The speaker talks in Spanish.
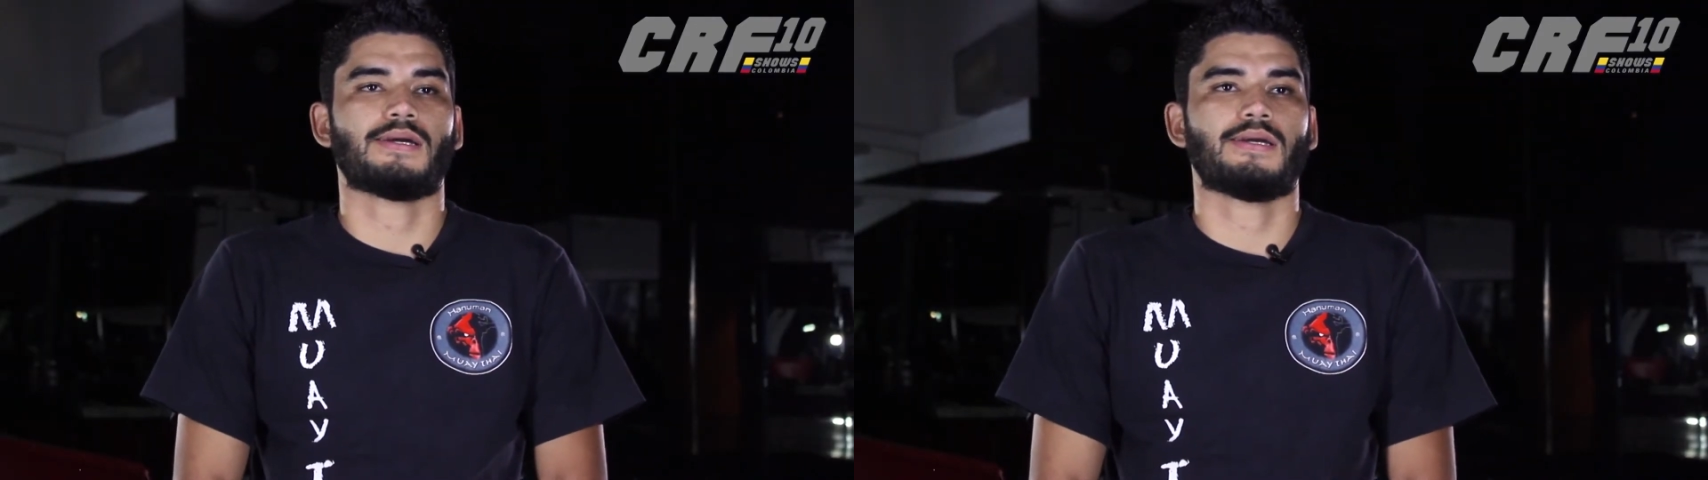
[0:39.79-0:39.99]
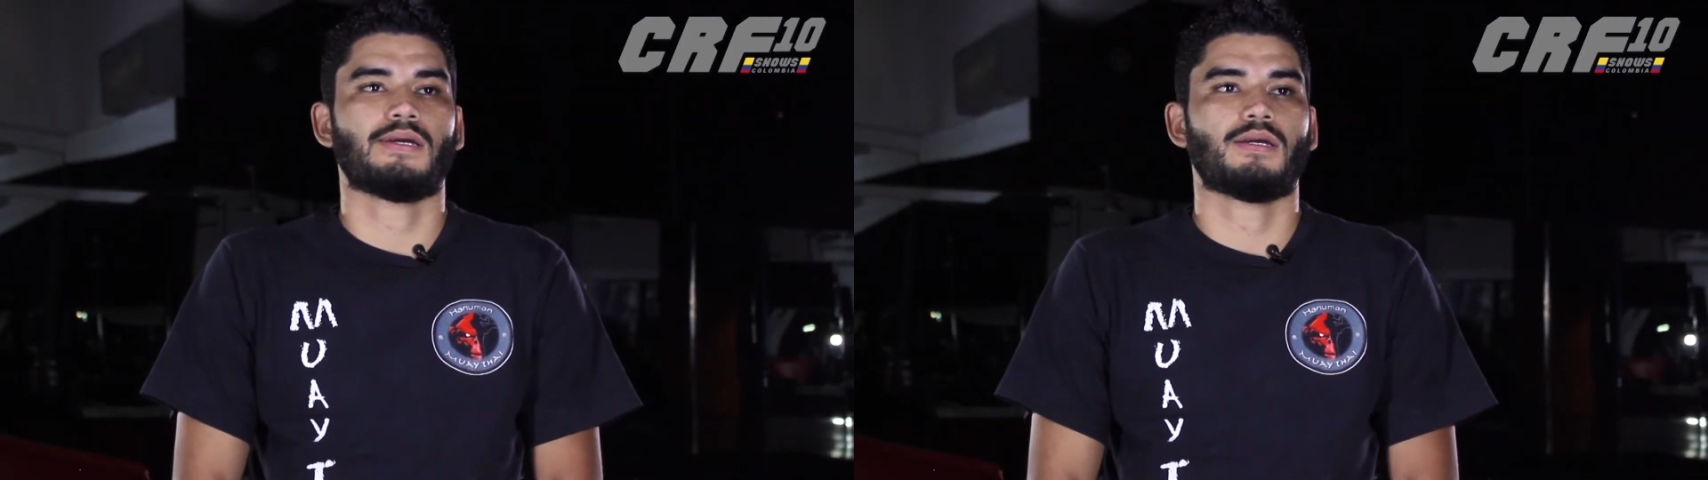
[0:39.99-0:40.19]

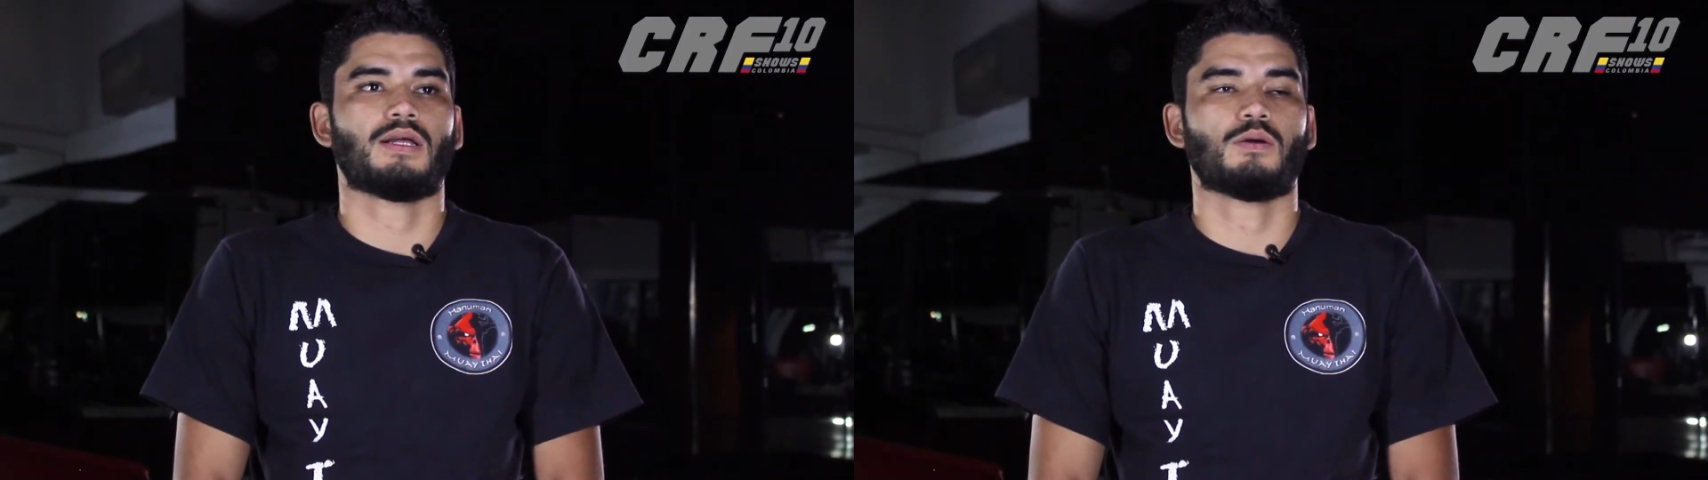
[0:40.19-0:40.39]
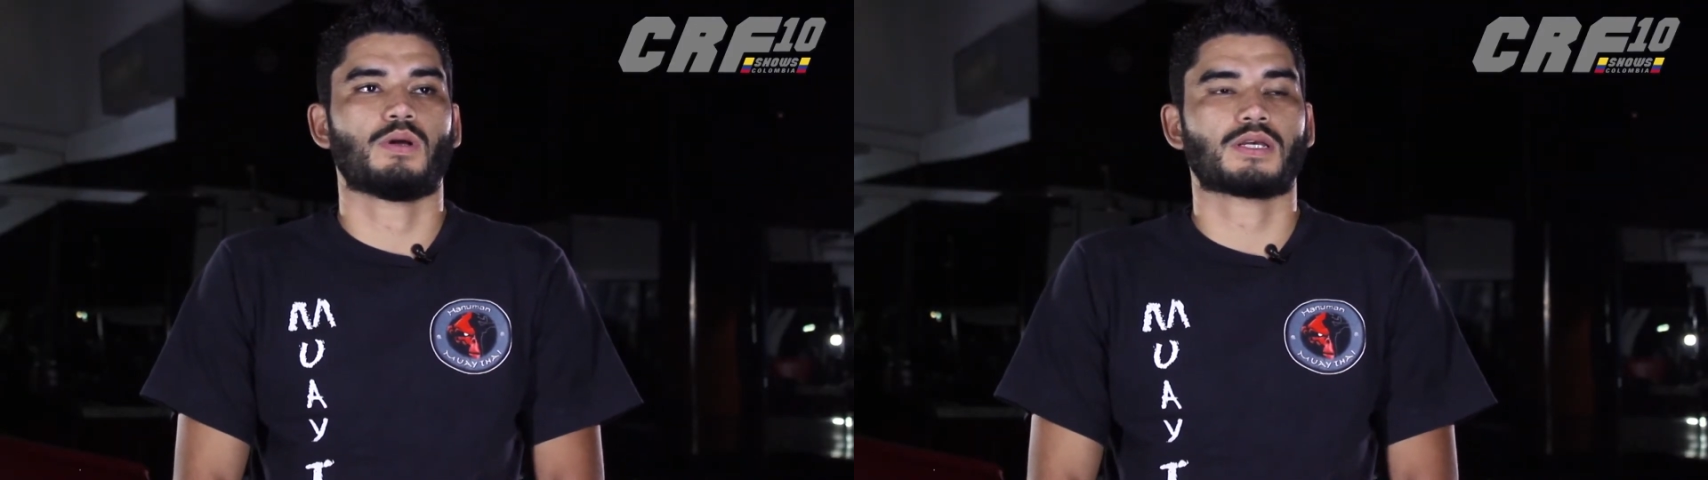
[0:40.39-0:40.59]
eh,
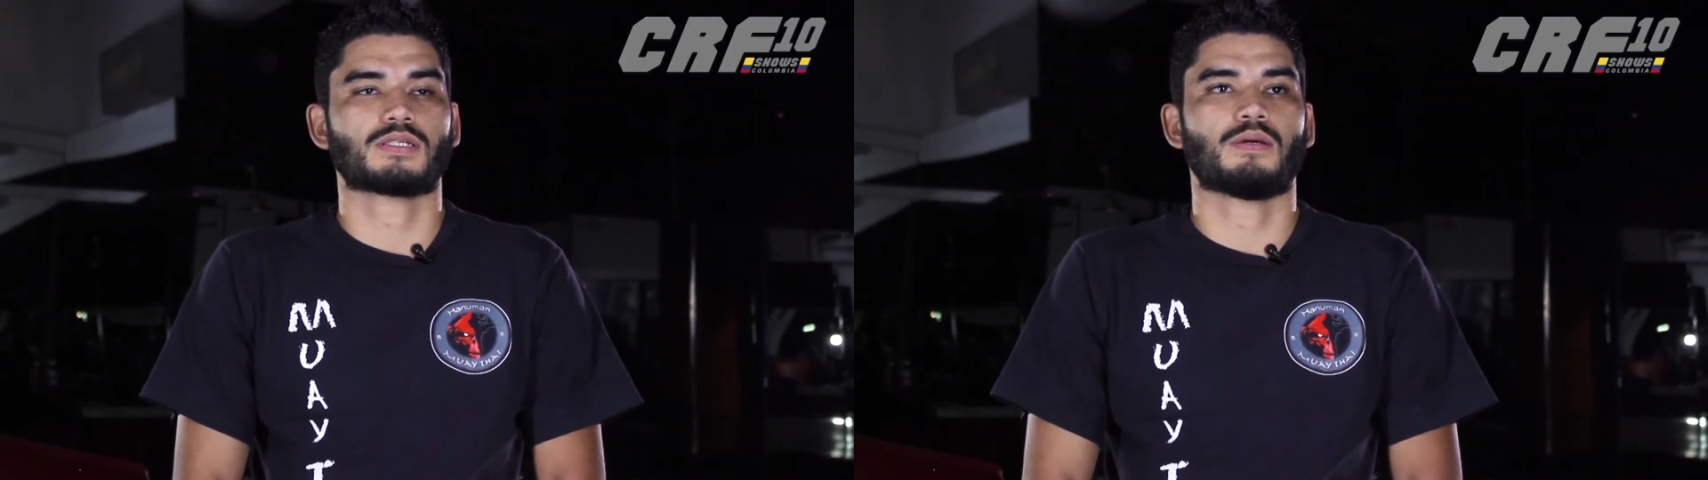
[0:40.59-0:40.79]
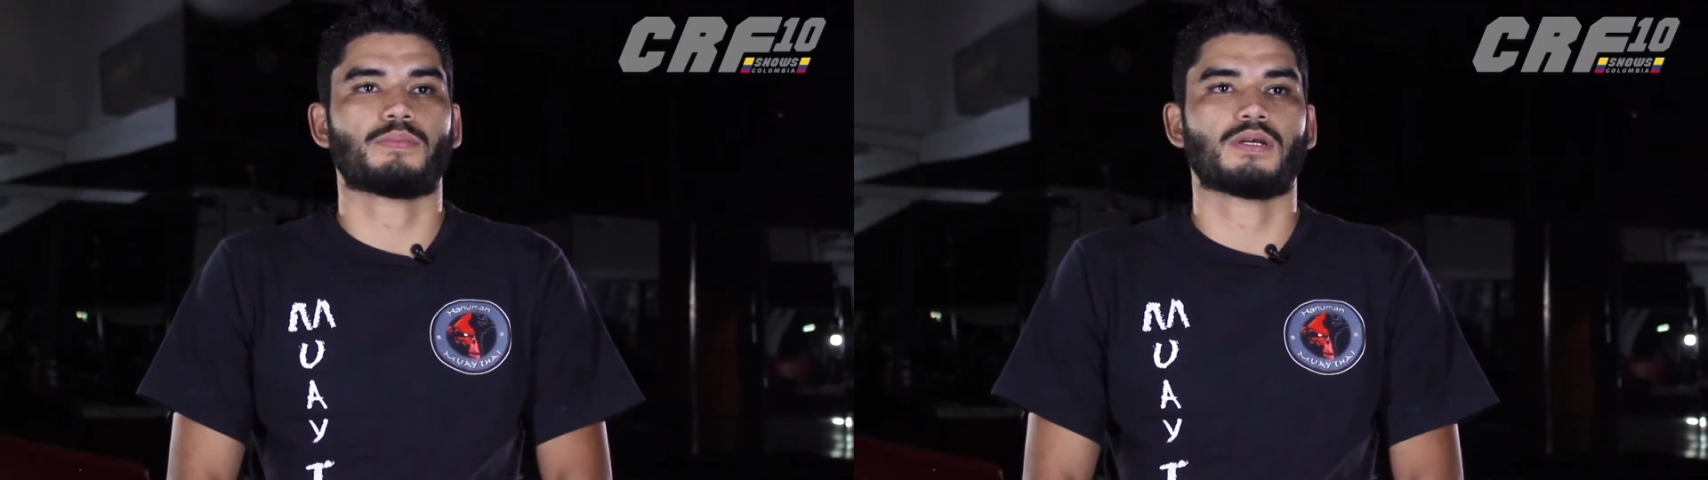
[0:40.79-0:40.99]
al igual que
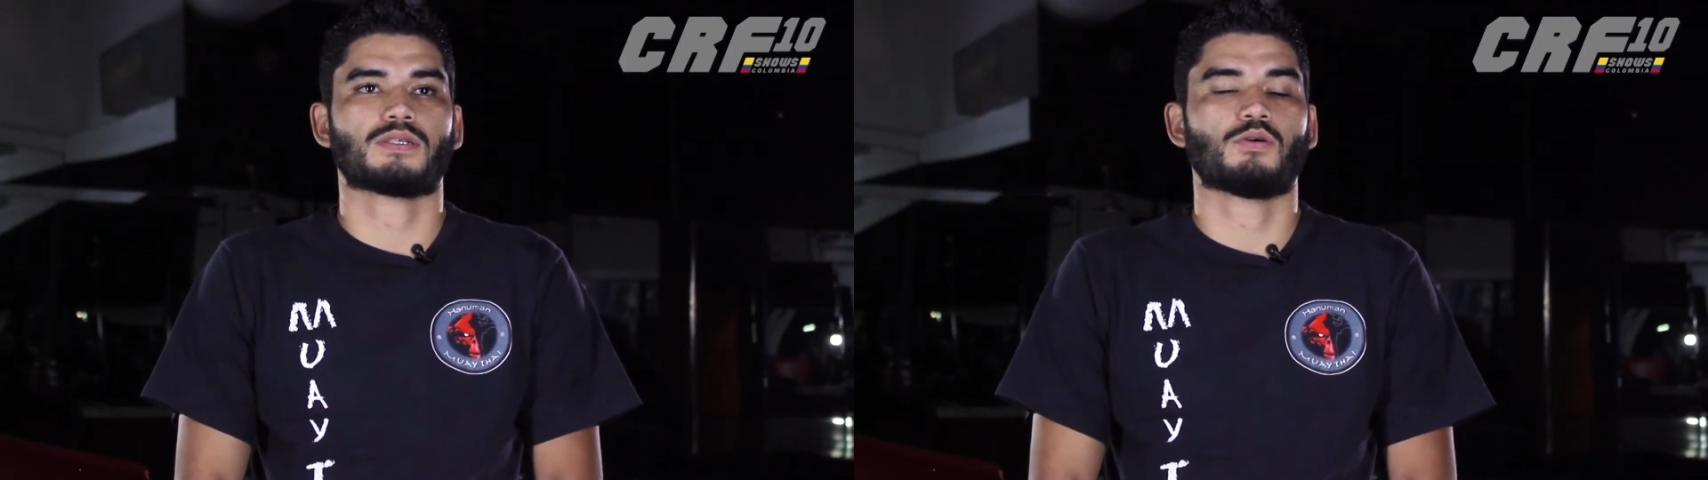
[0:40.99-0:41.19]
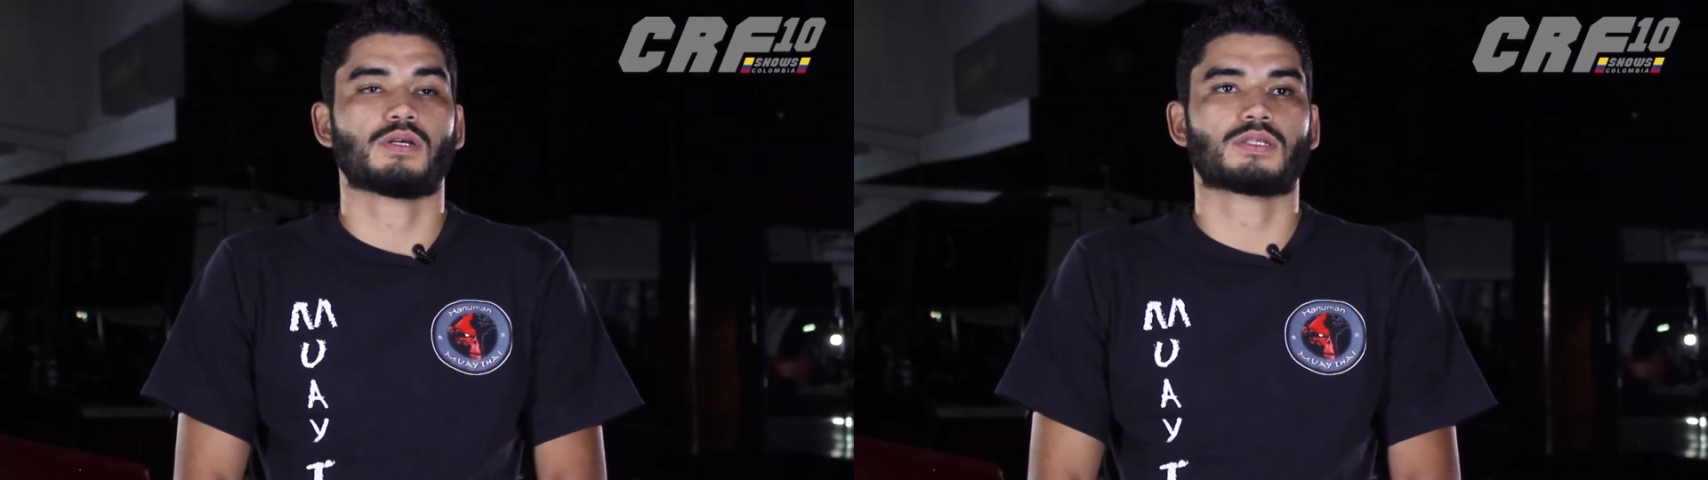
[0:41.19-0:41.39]
siempre, ha
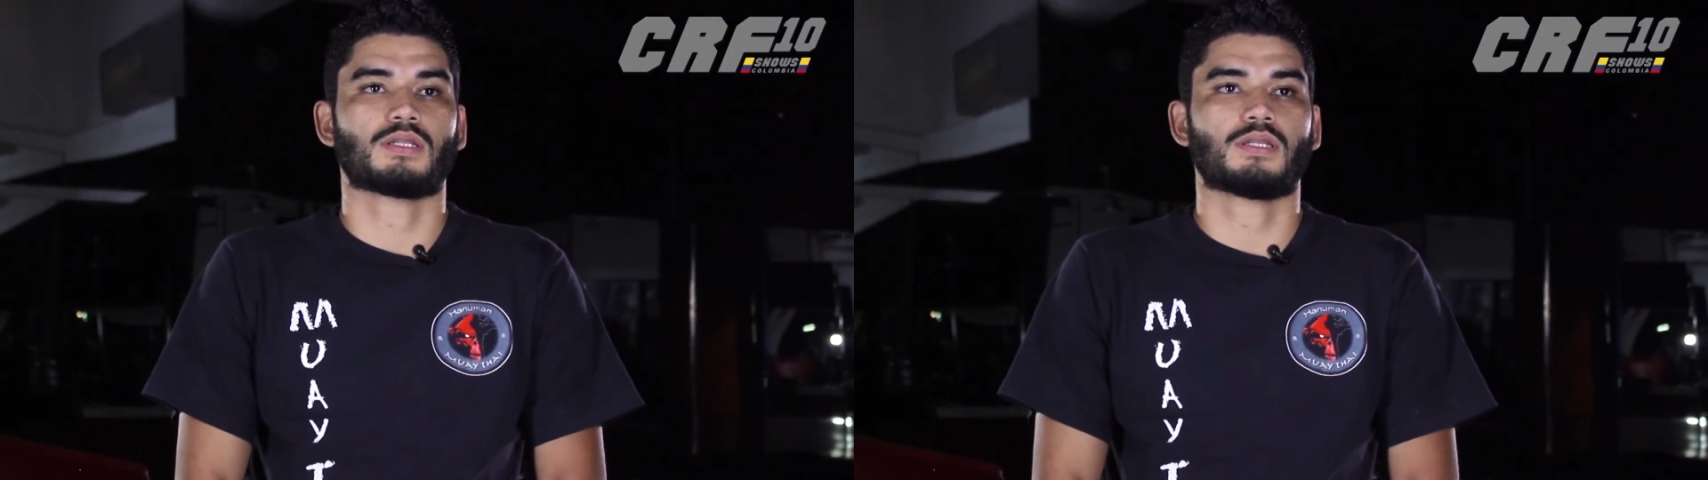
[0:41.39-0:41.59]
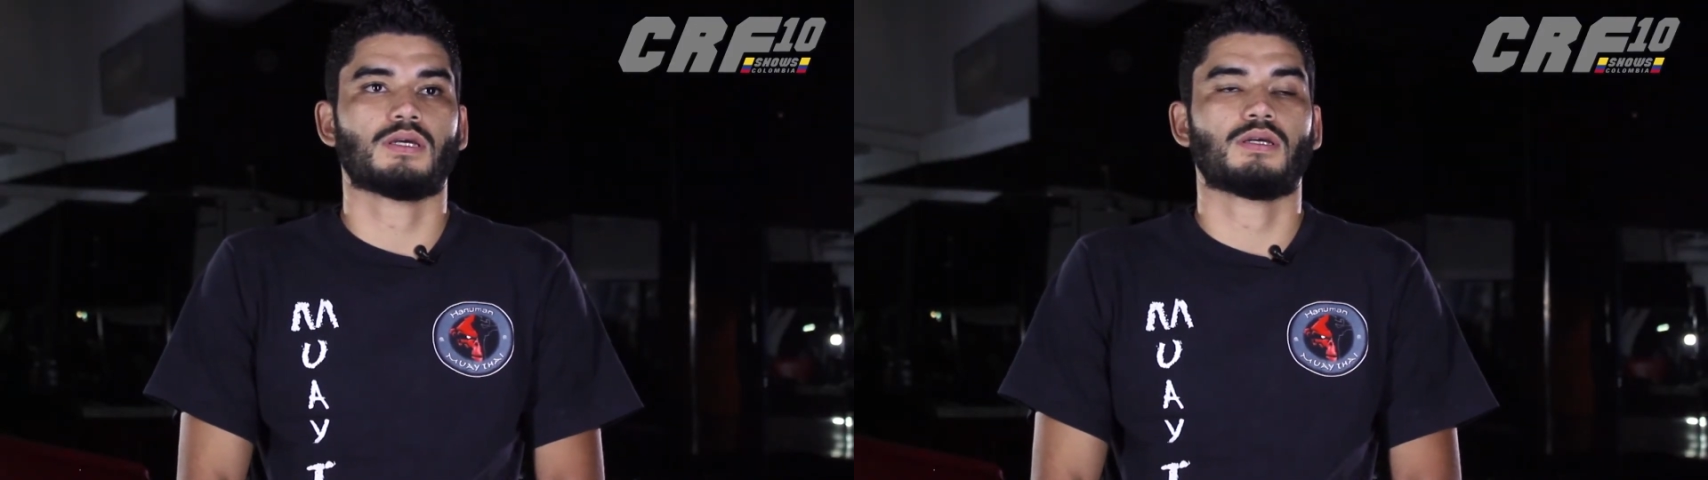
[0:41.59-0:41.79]
sido
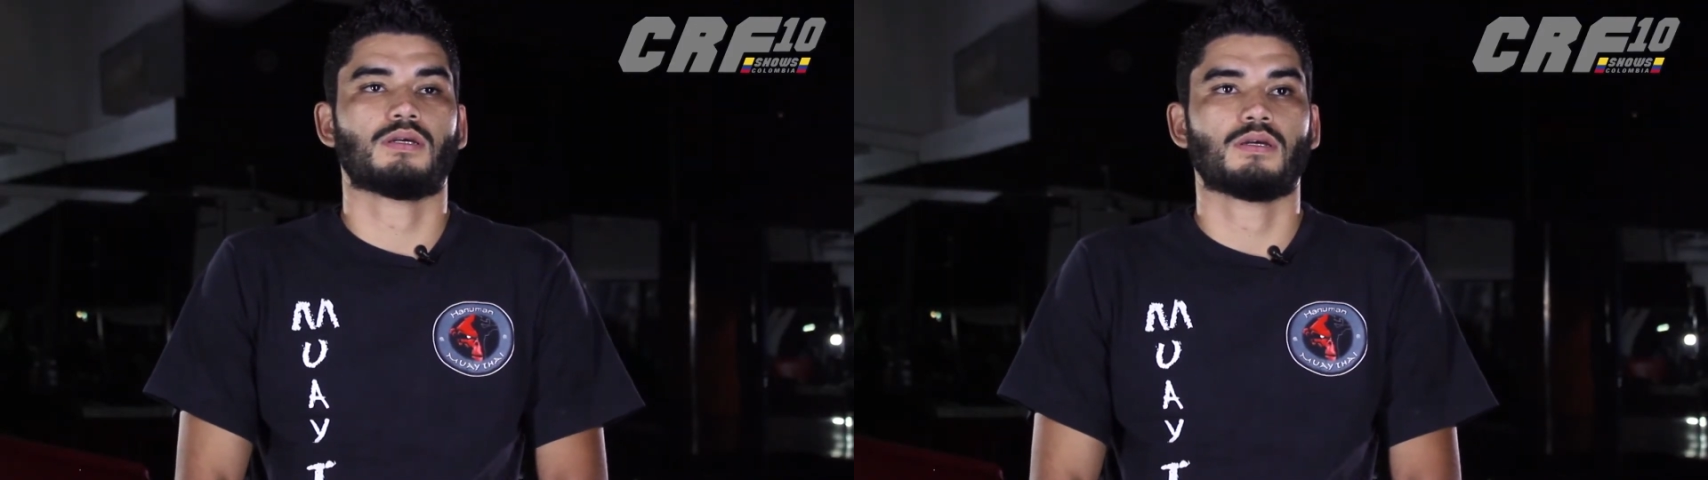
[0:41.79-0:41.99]
bastante